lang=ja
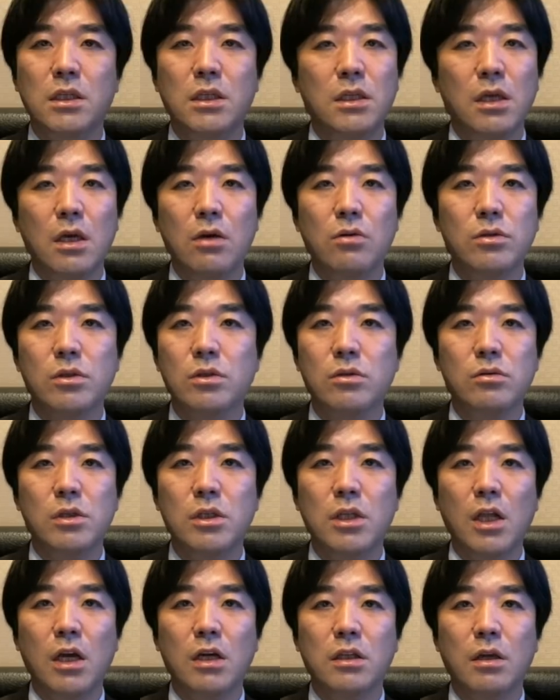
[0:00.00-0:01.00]
権を作
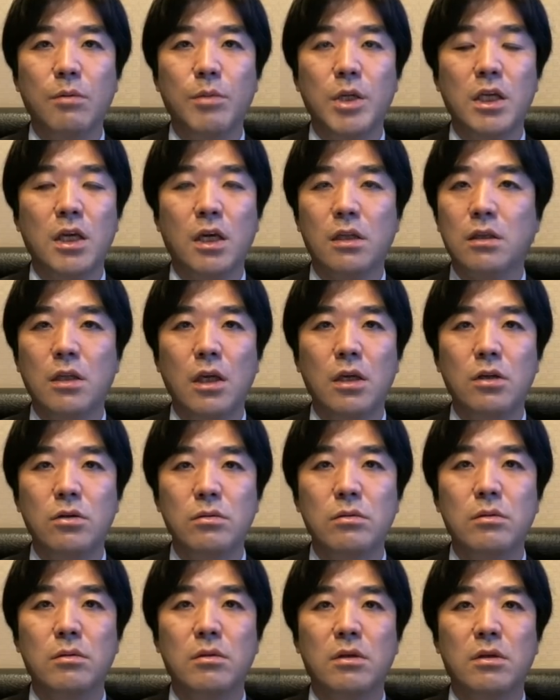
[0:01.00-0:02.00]
りたいためにやってい
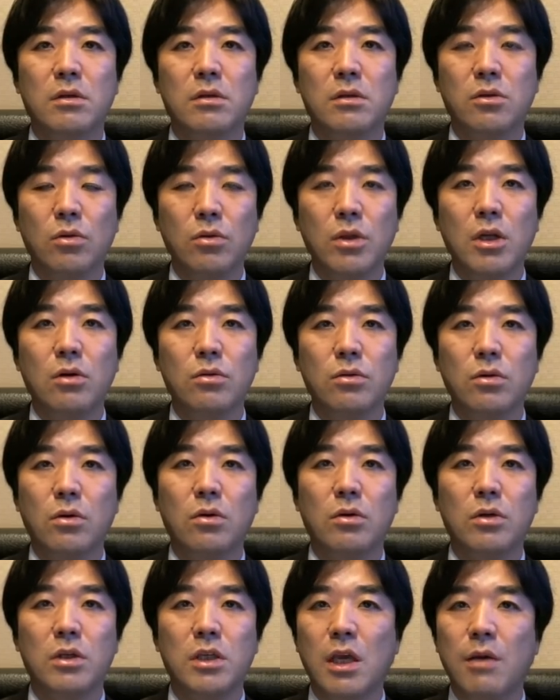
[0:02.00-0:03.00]
る。そんなこと
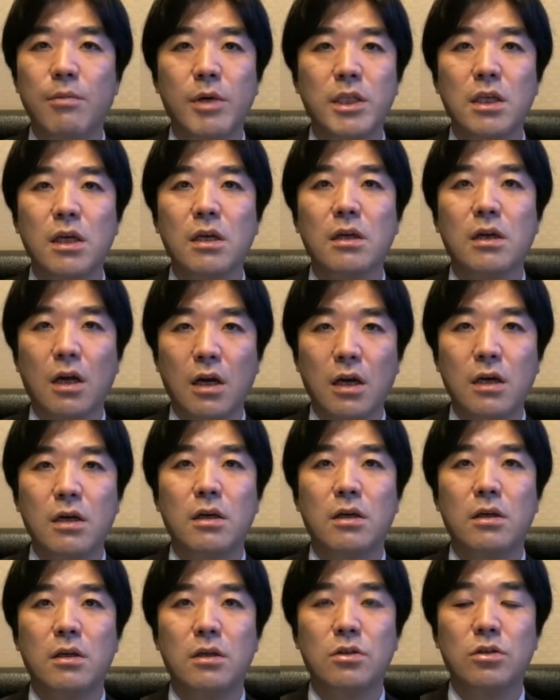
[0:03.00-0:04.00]
を言えませんから、
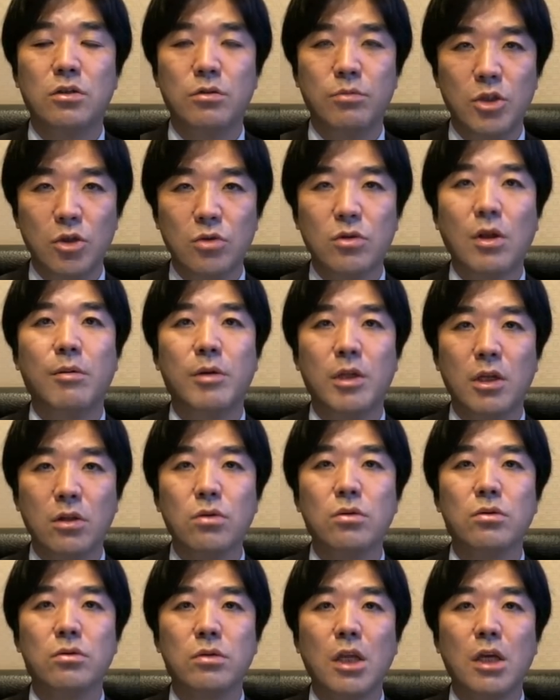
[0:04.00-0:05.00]
住民のためだ
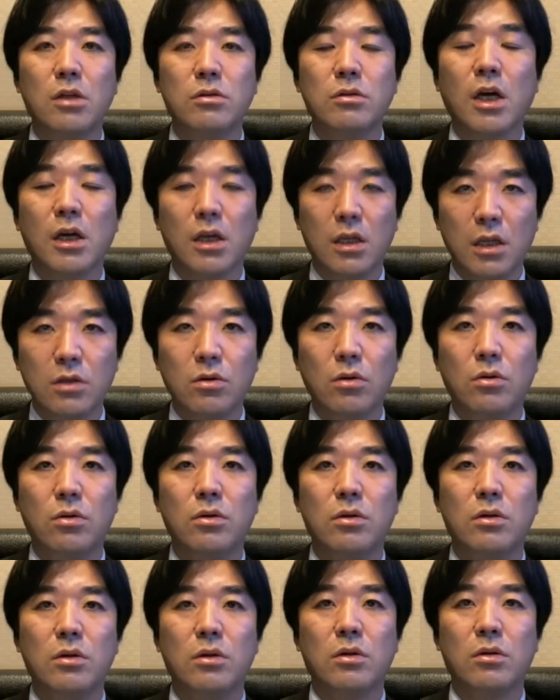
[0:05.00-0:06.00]
と言っているだけだと。
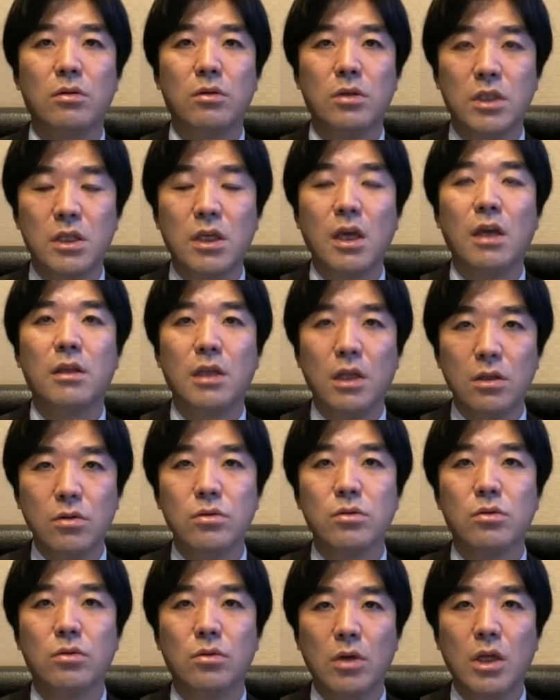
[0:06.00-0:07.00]
これ危険だと
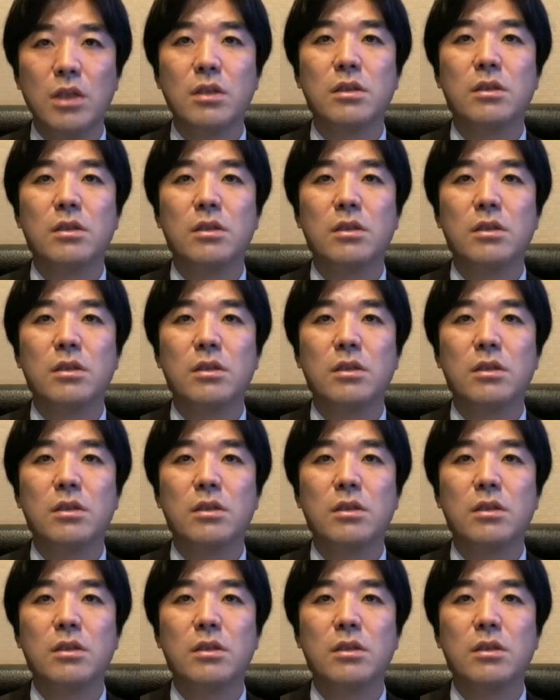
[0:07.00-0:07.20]
いうことなんです